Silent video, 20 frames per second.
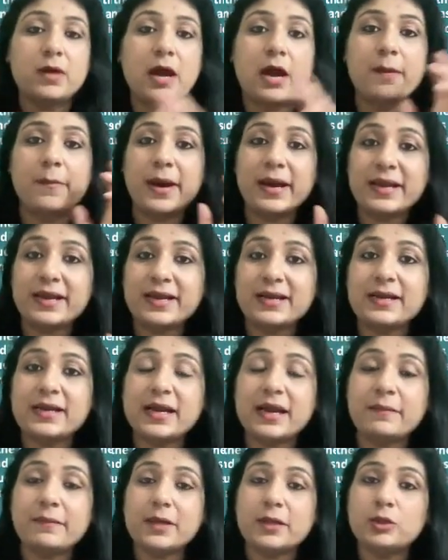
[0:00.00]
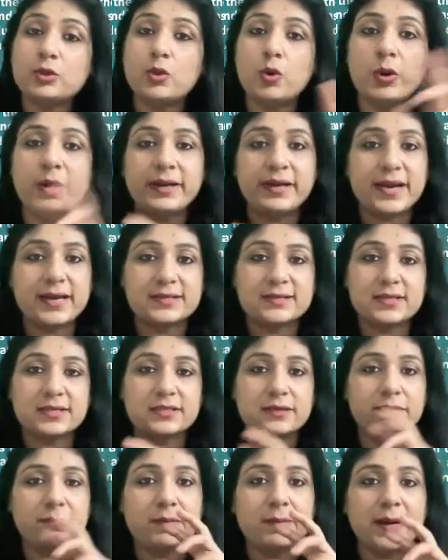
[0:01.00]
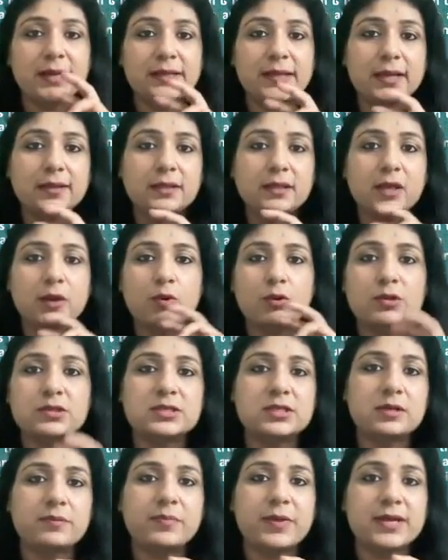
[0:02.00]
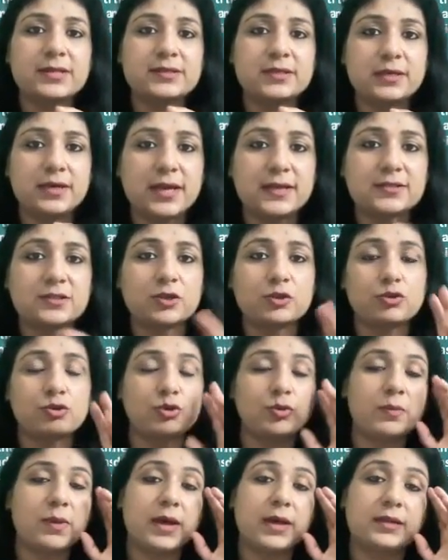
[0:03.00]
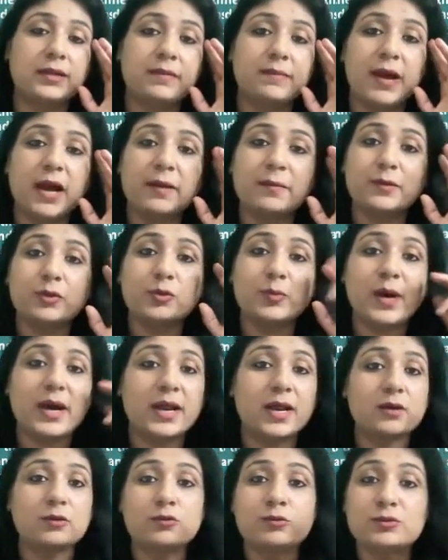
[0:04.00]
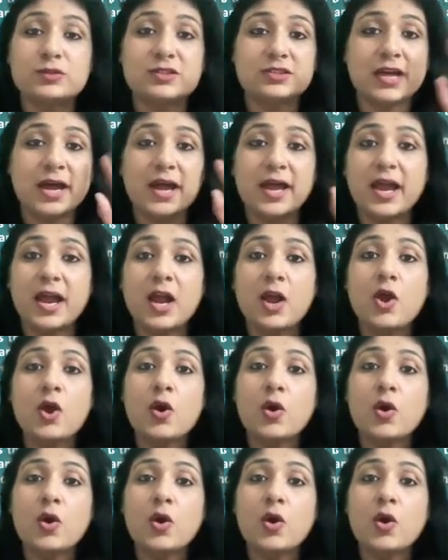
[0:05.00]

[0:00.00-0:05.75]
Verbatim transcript: हमारे इंडिया में दो इंडेक्स है जब भी बात आती है होलसेल प्राइस इंडेक्स की तो दिमाग में दोबारा घूसता है